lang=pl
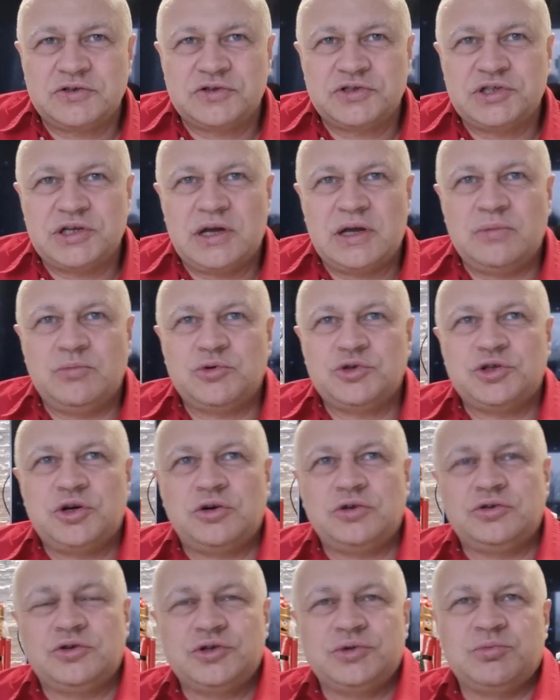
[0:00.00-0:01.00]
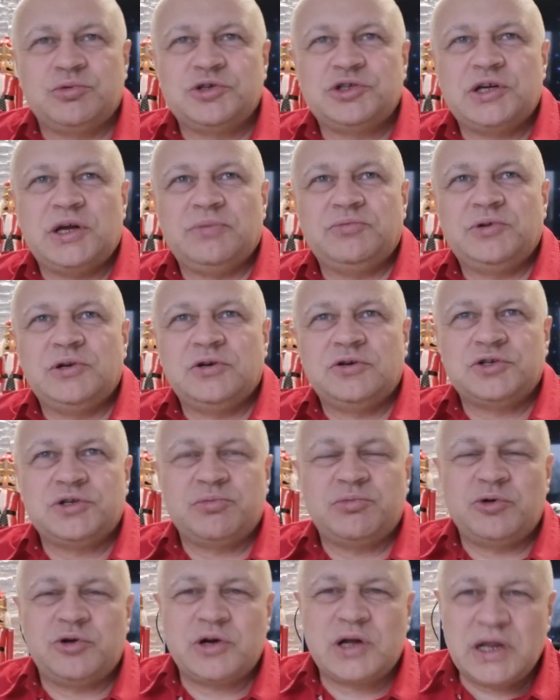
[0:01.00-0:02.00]
co chciałem osiągnąć, bo chciałem tylko,
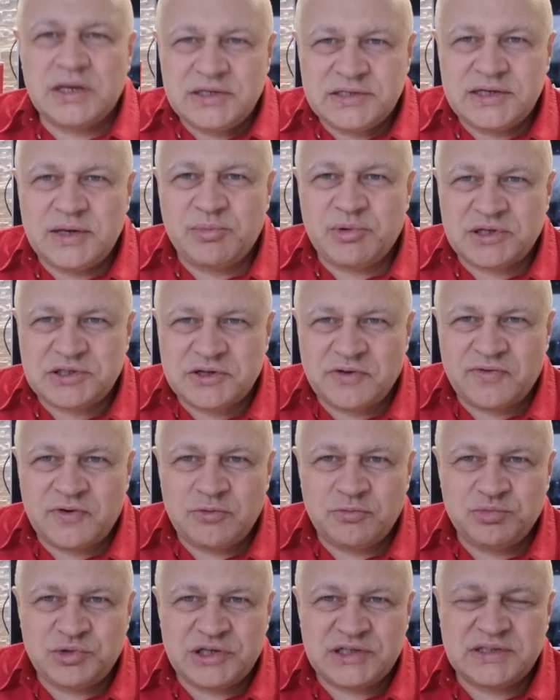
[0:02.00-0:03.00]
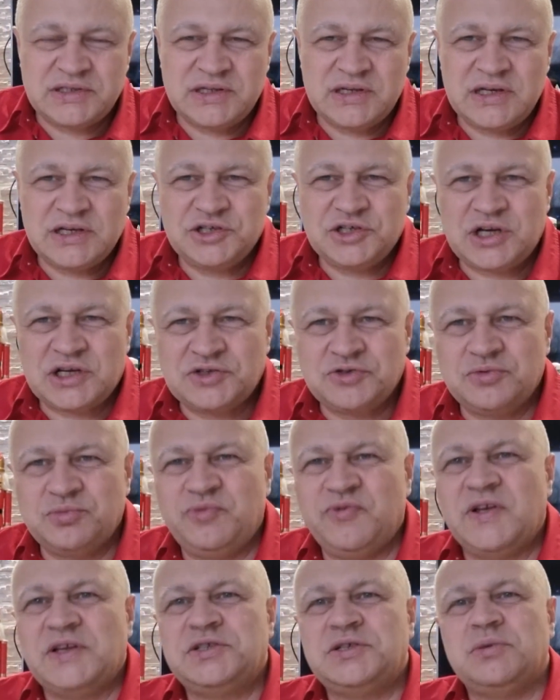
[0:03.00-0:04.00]
żeby organizm nie pracował przez tyle
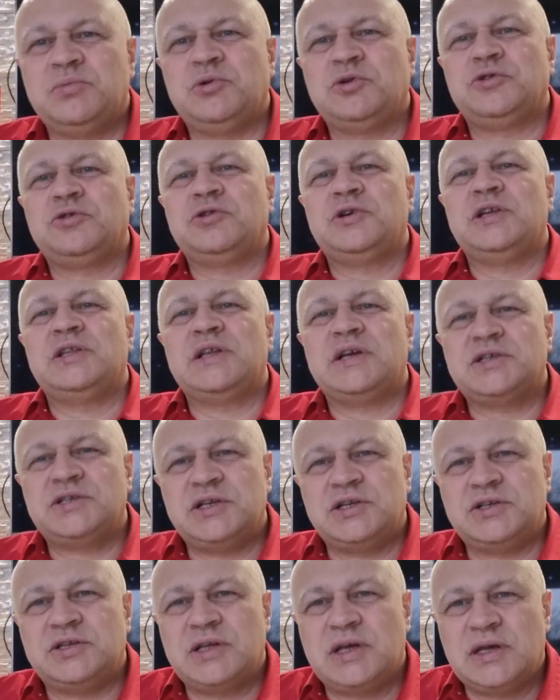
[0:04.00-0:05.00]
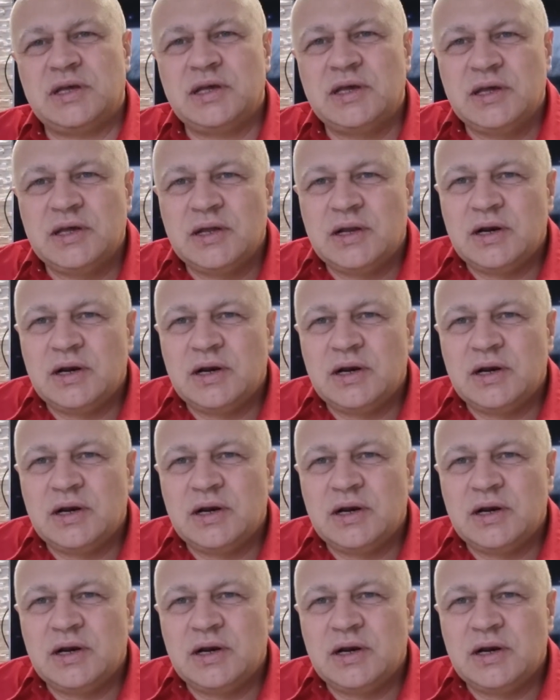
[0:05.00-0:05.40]
czasu, wiecie, bo to jednak się te